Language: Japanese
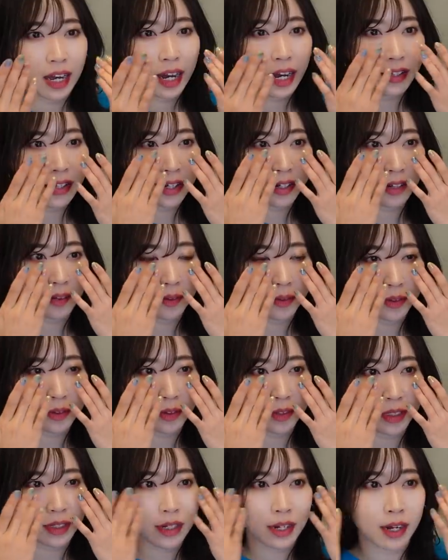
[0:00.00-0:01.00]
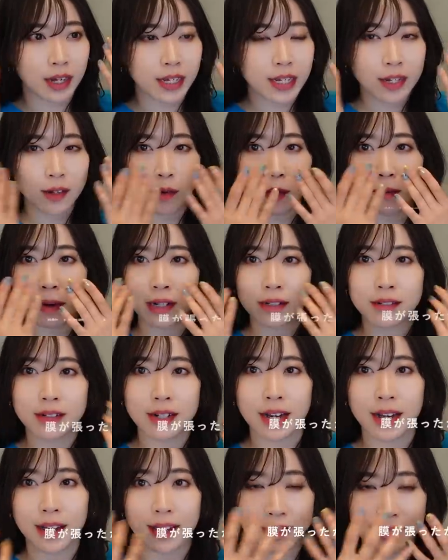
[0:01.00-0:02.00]
肌が本当になんか一個膜
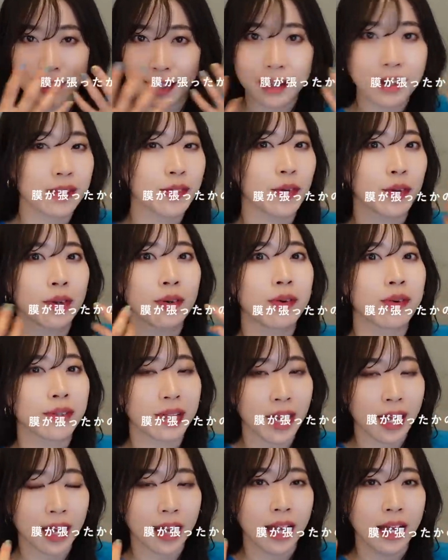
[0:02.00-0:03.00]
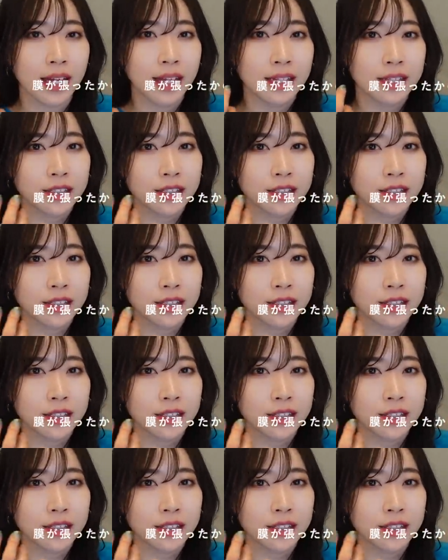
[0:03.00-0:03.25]
が張ったかのような